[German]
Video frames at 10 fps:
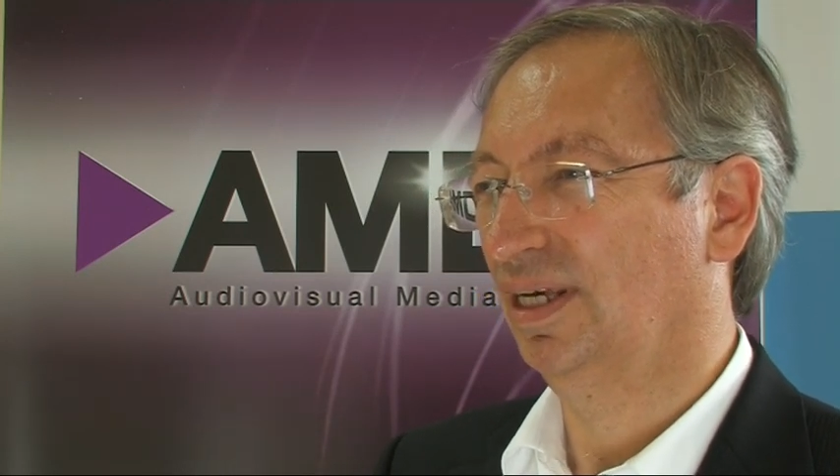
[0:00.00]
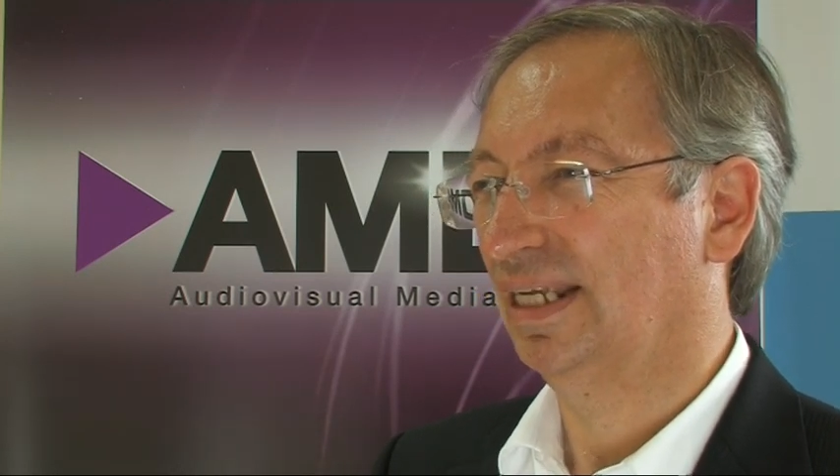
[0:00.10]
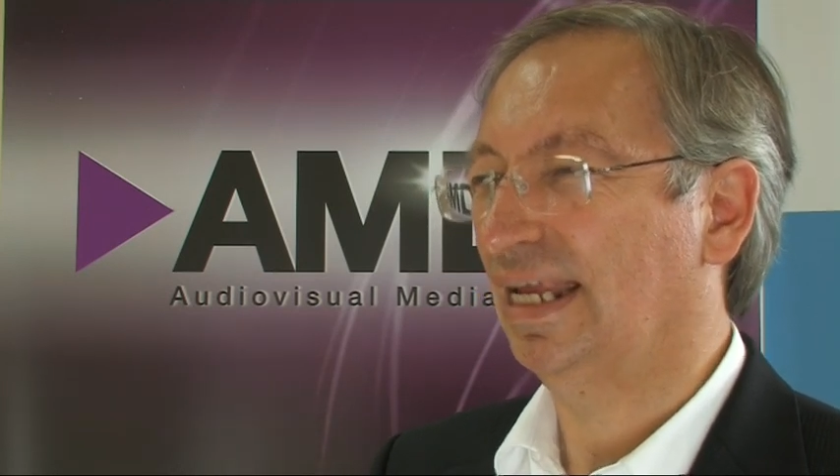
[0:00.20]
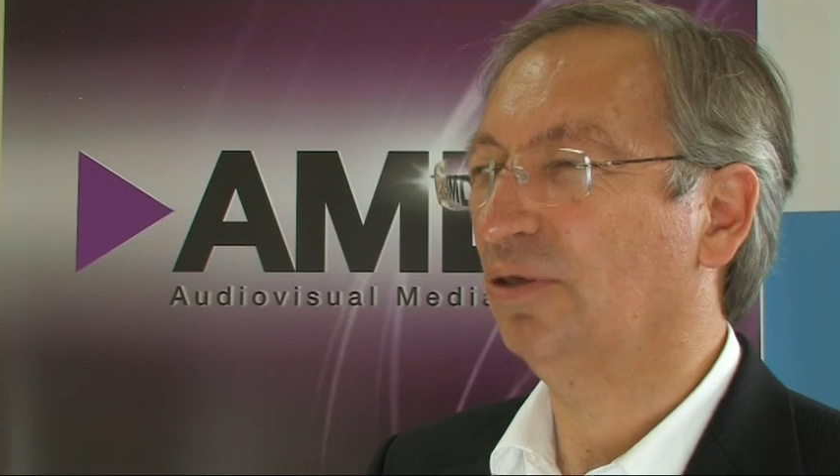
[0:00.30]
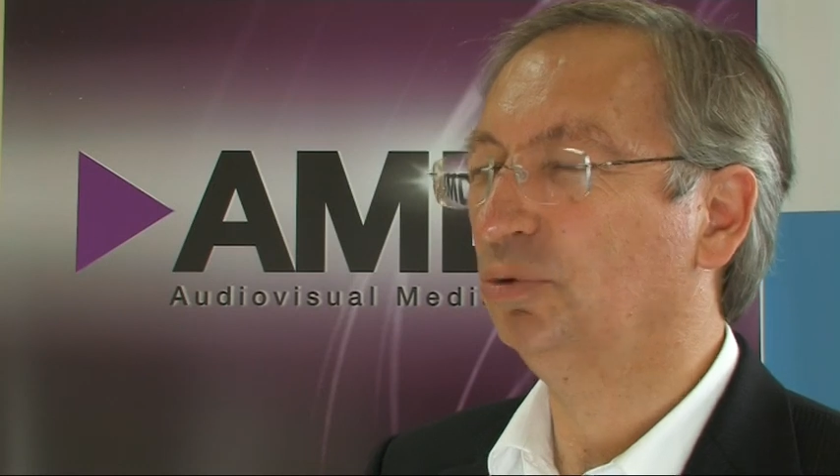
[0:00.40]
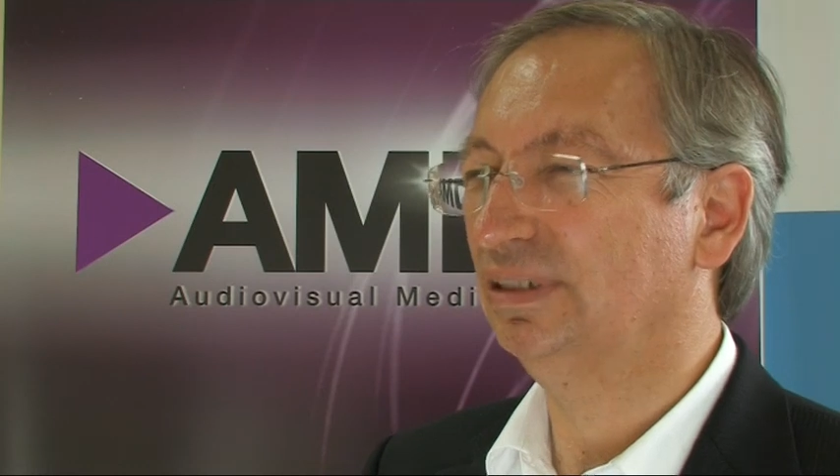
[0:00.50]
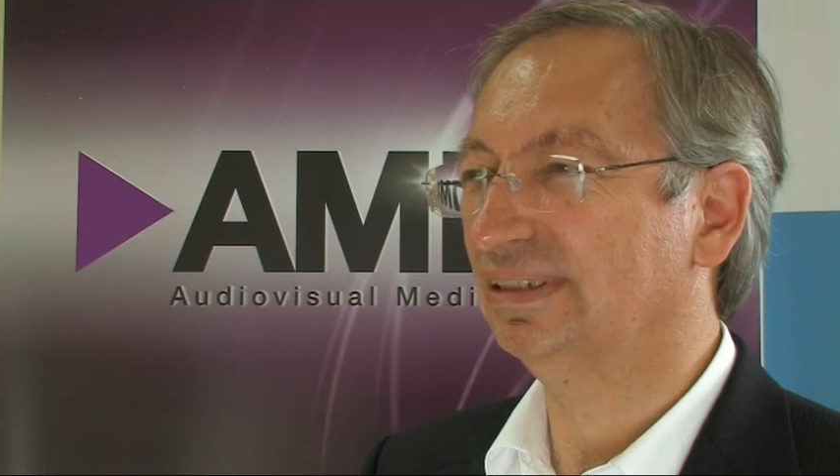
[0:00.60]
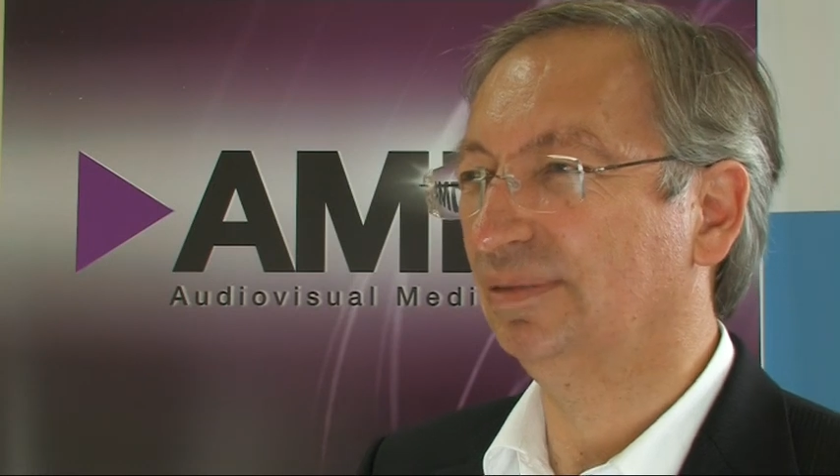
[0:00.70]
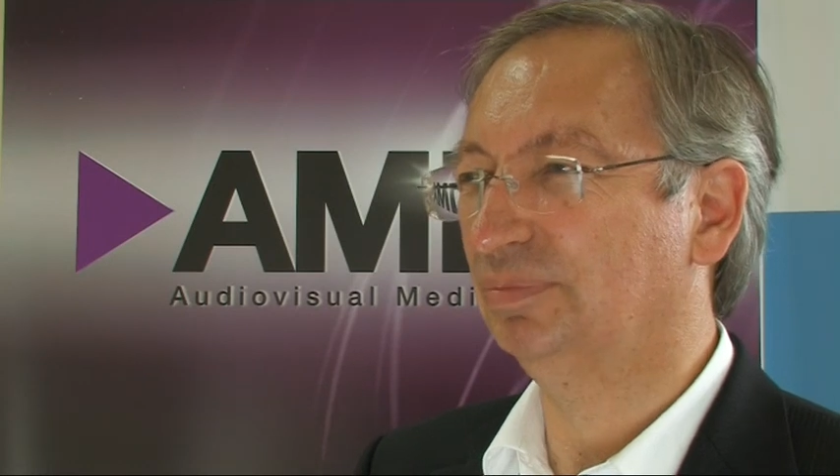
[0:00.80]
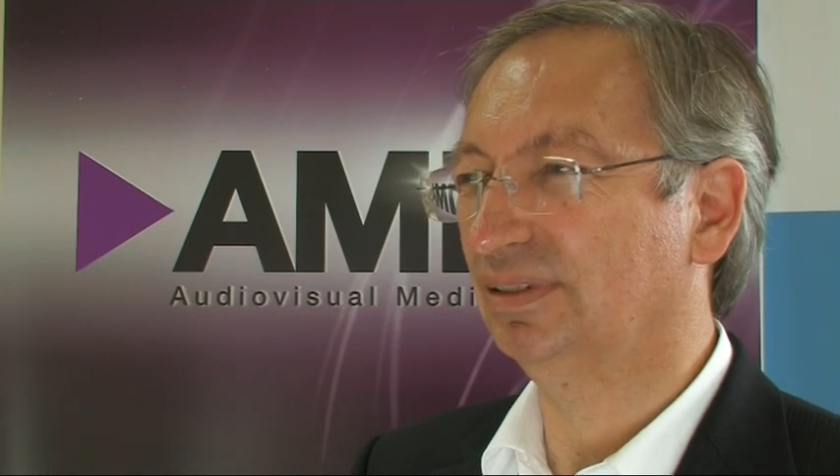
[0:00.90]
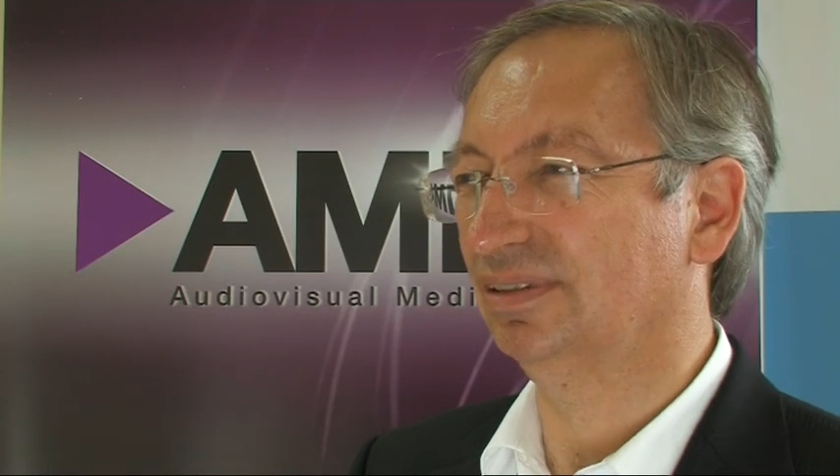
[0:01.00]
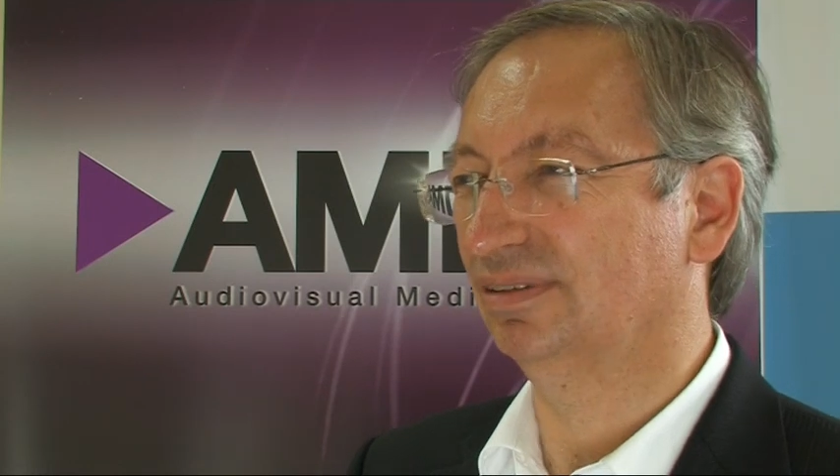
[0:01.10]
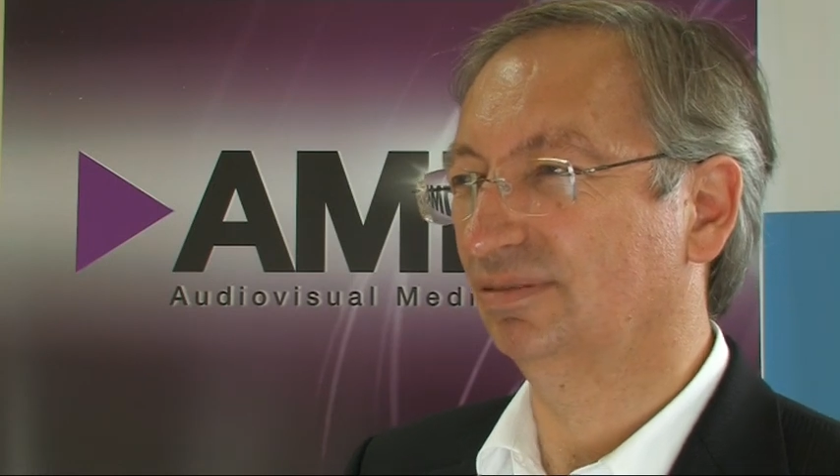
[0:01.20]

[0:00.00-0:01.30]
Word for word: Naja gut, es gibt äh,